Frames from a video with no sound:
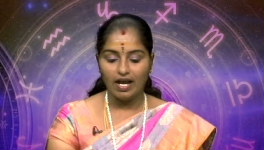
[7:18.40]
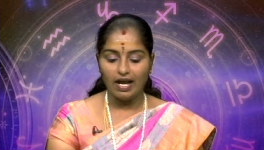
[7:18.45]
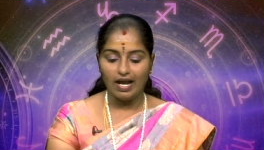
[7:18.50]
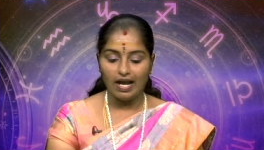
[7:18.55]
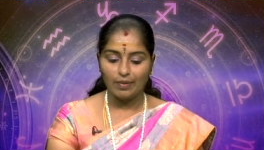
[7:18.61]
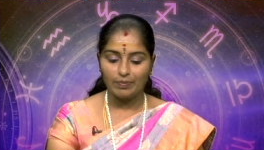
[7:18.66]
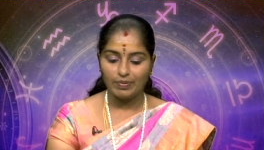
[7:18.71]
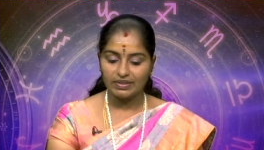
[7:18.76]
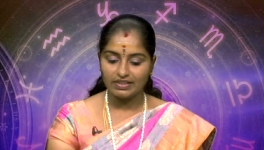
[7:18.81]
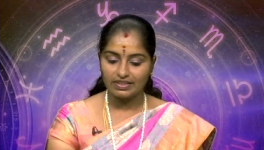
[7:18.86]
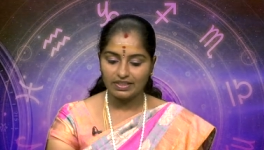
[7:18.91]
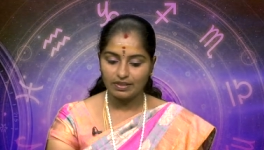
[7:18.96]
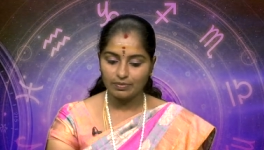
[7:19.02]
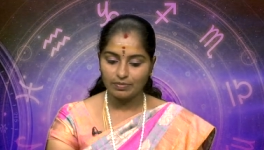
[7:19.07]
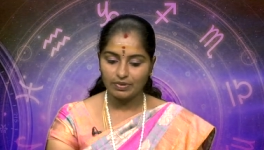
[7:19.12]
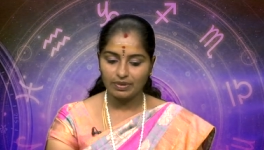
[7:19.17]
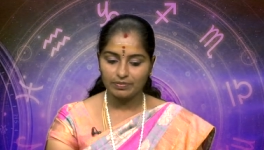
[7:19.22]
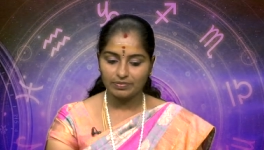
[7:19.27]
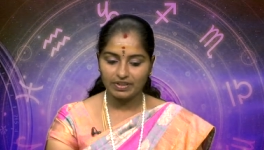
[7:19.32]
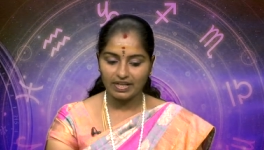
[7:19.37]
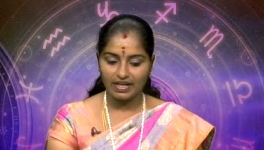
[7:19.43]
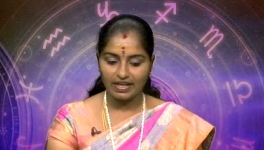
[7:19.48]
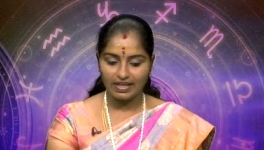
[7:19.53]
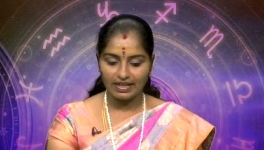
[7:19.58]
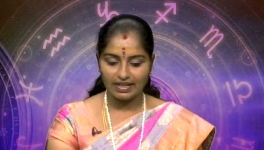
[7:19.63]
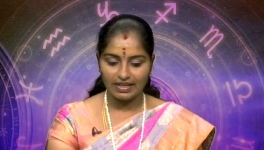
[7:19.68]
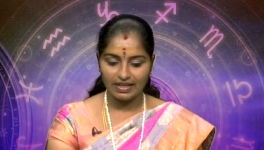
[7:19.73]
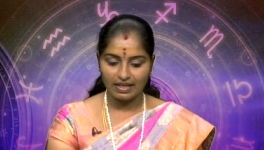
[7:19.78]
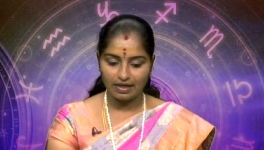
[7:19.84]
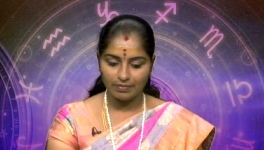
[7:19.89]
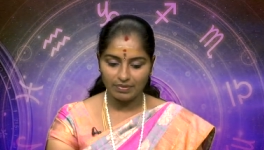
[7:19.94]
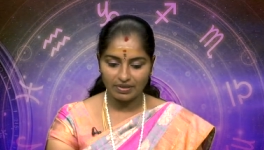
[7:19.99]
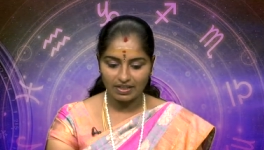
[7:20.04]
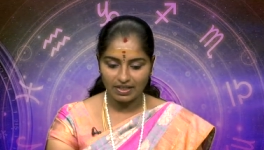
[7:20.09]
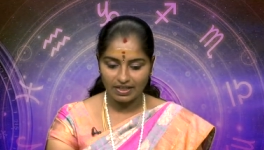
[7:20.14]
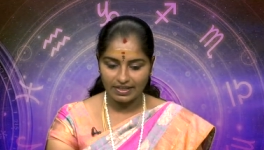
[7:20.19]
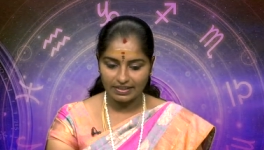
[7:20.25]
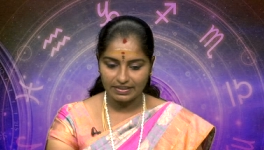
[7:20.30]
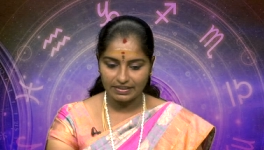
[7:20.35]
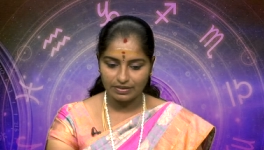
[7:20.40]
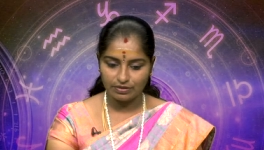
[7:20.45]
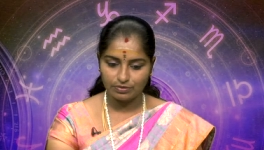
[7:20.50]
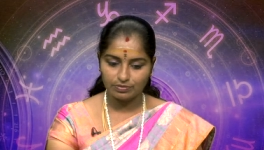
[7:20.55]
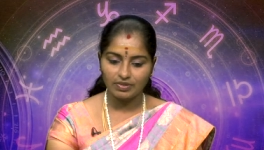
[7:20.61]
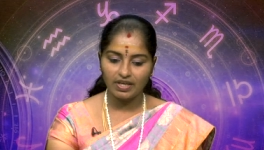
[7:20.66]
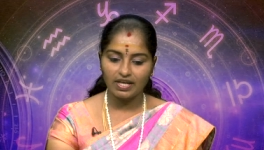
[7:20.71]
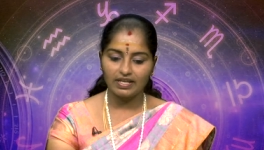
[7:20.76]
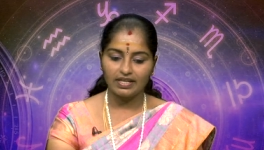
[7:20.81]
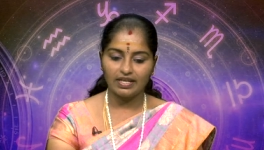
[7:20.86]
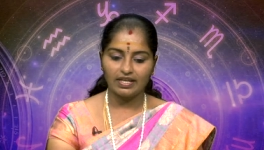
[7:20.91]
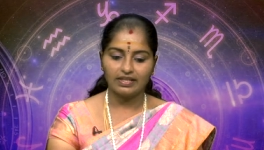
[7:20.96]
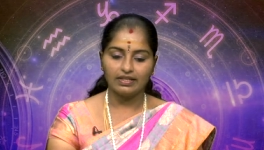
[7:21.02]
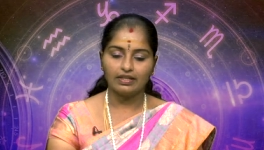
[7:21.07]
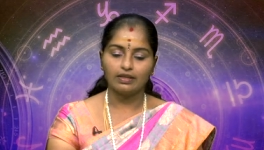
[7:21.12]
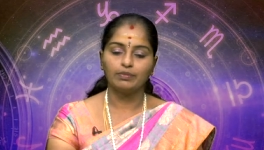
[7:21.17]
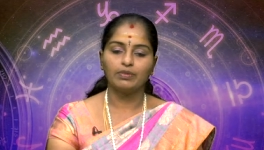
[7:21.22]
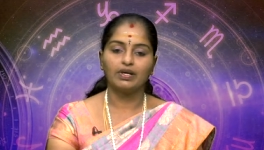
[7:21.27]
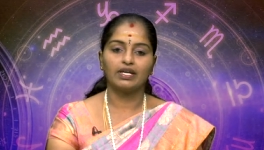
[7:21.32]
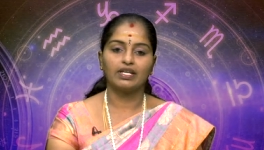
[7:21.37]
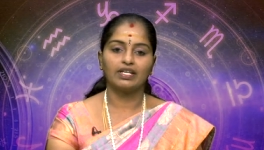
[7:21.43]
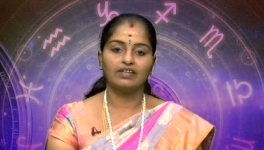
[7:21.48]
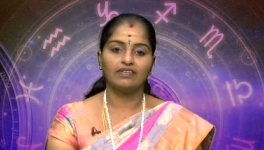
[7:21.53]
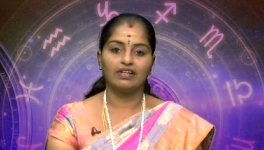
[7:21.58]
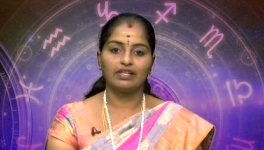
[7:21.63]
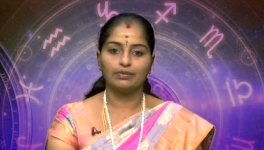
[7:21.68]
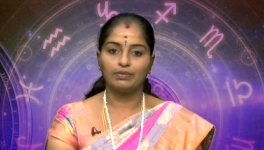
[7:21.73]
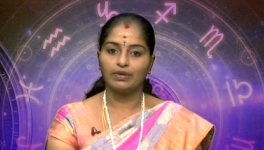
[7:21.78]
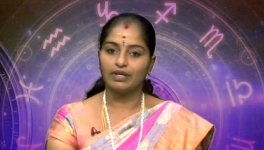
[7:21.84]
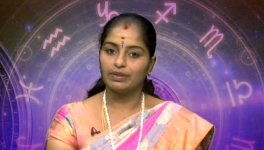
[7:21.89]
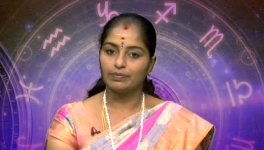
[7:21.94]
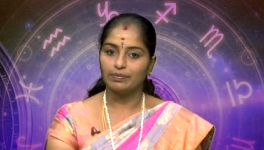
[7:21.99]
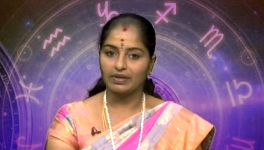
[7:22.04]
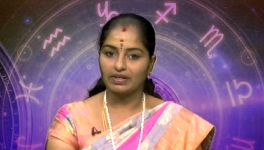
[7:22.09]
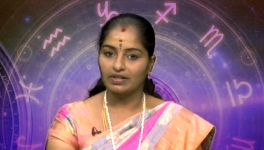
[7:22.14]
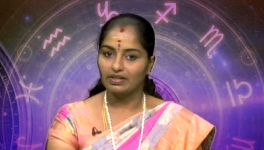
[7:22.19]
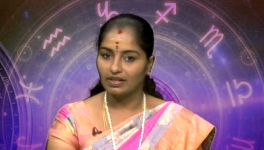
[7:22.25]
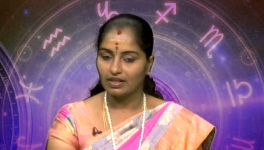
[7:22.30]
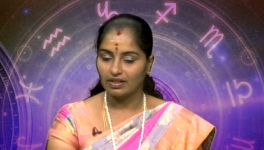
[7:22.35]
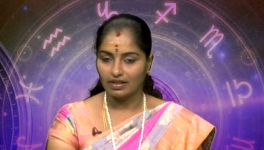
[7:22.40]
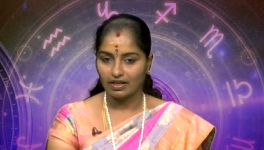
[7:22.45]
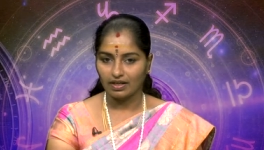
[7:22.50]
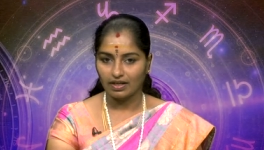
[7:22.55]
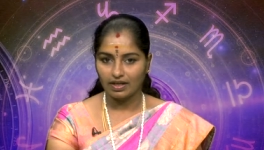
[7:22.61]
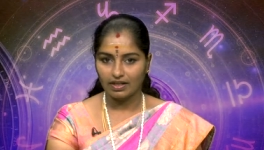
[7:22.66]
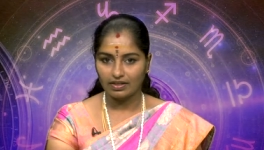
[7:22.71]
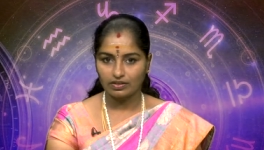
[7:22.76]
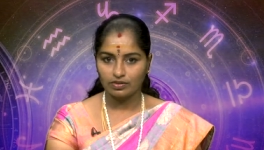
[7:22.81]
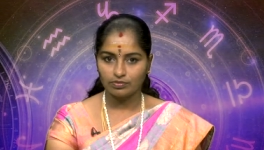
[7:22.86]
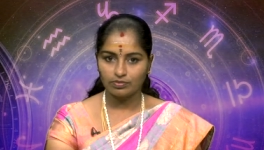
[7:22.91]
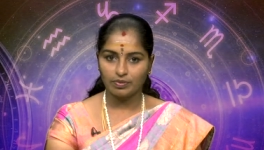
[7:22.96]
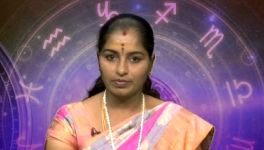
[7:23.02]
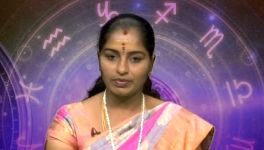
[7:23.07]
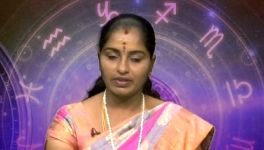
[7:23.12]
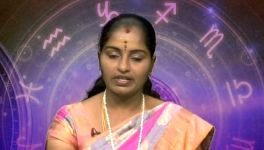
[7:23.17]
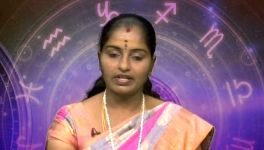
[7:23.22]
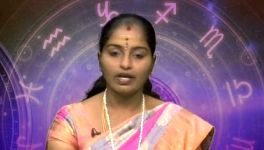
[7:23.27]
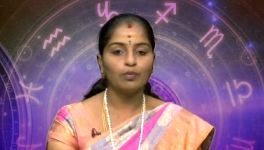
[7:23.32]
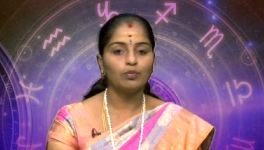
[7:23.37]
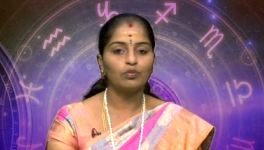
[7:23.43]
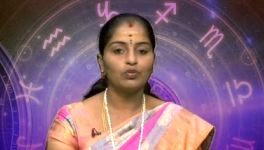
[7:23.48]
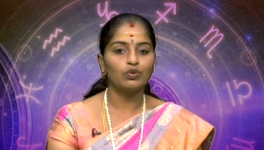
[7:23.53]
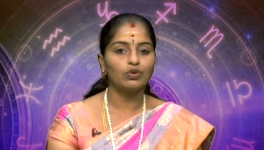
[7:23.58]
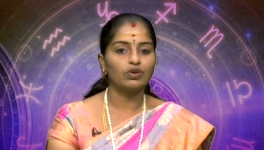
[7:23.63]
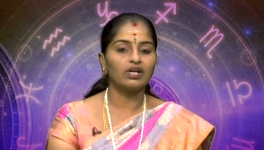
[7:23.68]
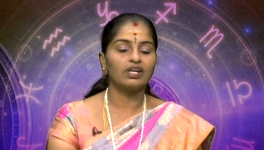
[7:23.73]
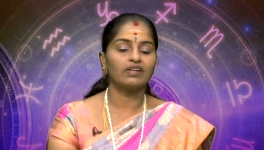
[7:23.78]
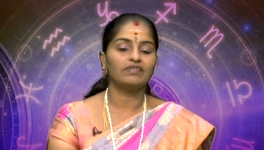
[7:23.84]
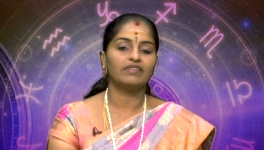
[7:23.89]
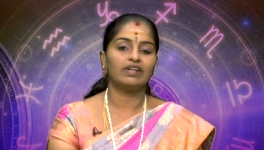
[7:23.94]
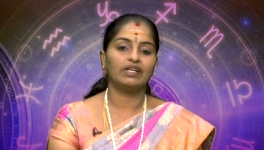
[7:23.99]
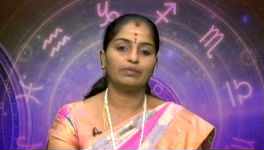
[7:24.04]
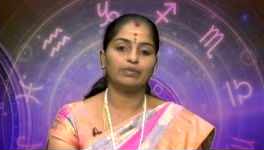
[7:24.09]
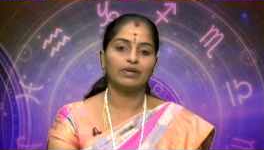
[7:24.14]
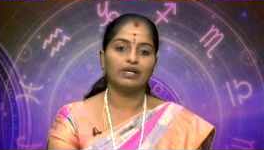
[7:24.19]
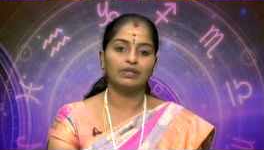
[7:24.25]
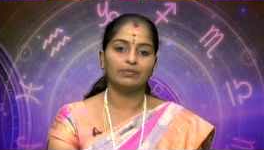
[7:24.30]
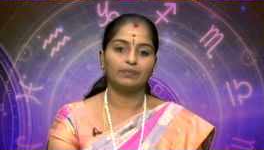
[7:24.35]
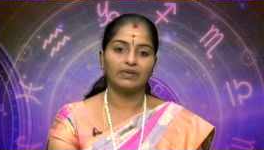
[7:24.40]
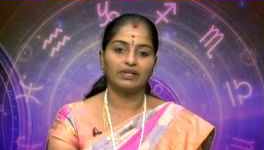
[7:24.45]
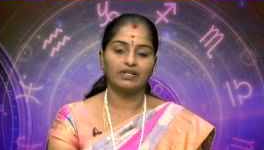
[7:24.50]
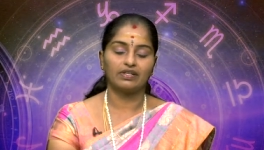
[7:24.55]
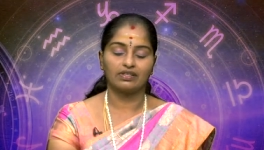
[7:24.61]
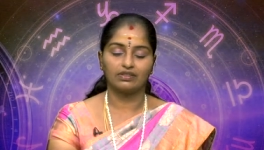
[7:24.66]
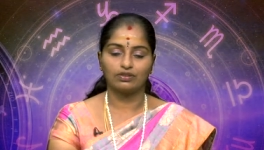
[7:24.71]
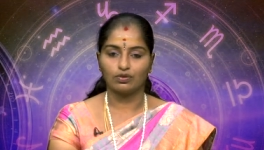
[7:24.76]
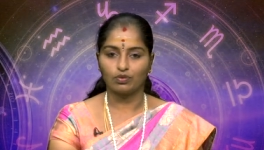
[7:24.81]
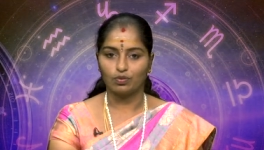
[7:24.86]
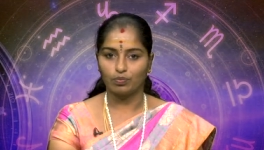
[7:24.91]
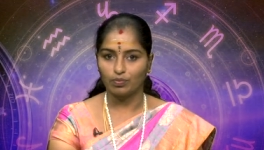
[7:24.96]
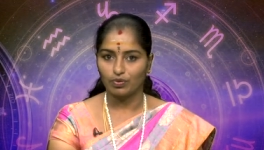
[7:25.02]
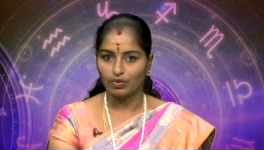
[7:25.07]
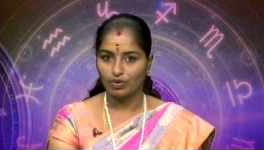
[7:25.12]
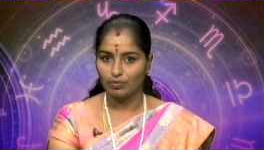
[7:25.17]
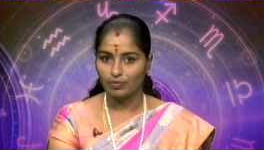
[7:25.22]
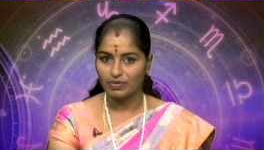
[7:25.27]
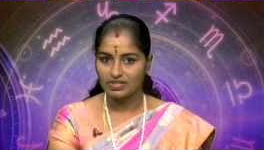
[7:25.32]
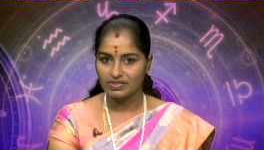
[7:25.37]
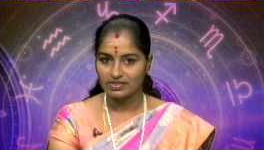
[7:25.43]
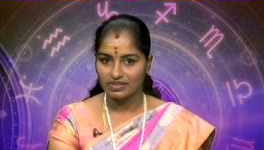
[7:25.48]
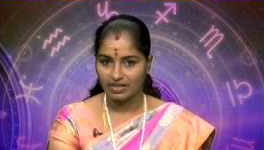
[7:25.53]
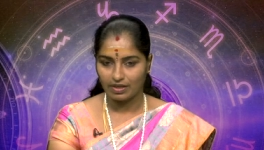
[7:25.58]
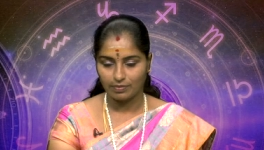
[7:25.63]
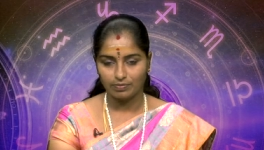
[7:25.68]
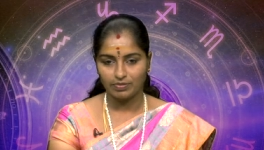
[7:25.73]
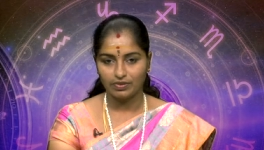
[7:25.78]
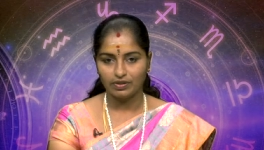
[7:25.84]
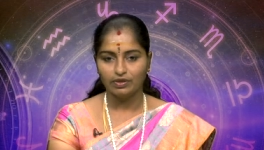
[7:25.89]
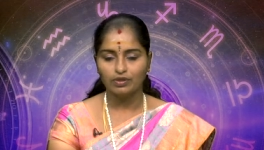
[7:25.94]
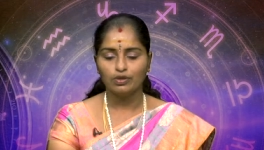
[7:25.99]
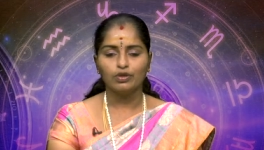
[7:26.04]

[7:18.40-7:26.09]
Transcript: அப்போ திருமணம் தடை இல்லாமல் நடக்கணும்னா என்ன மாதிரி வழிபாடு பண்ணுனா நல்லாயிருக்கும் அப்படின்னா முருகன் வழிபாடு பண்ணுறது ரொம்ப ரொம்ப சிறப்பு